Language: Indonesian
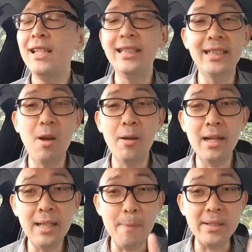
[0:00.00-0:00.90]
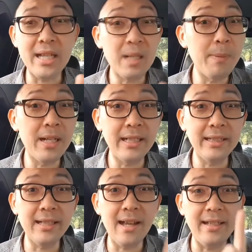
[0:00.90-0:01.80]
Ketika orang tidak percaya kepada
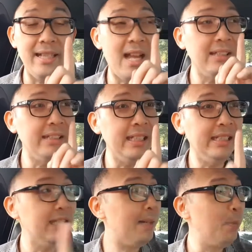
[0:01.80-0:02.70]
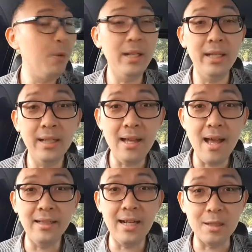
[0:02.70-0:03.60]
kita, yang tidak boleh
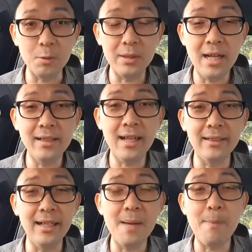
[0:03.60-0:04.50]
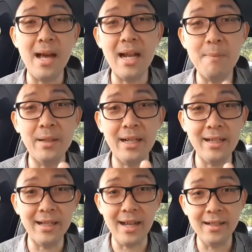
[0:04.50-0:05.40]
Anda lakukan adalah malah
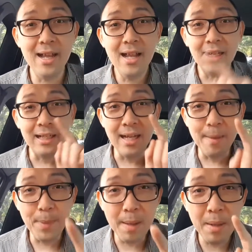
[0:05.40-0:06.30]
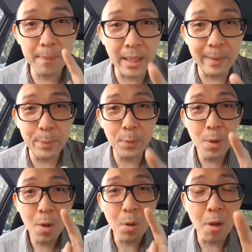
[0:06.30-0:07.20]
menanyakan, "Kenapa Bapak
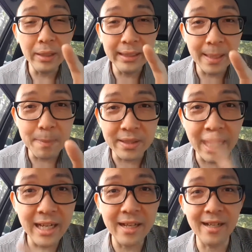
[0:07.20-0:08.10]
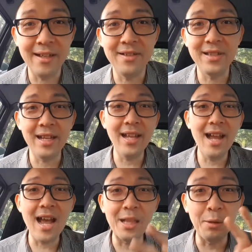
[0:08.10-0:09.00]
Ibu kok tidak percaya dengan
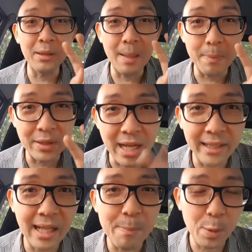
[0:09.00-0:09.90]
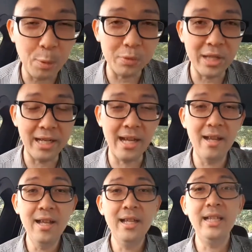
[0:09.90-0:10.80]
saya atau tidak percaya dengan produk saya?"
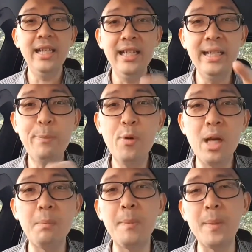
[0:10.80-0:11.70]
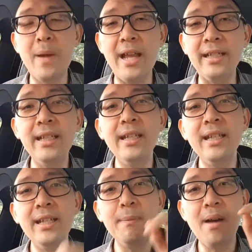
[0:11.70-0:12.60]
Ini bukan memperbaiki,
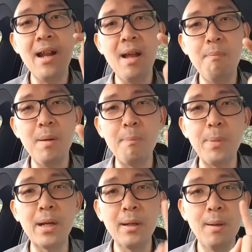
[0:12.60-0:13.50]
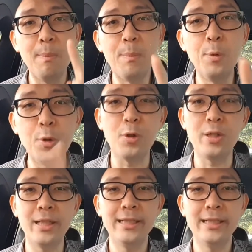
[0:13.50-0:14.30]
ini malah memperburuk.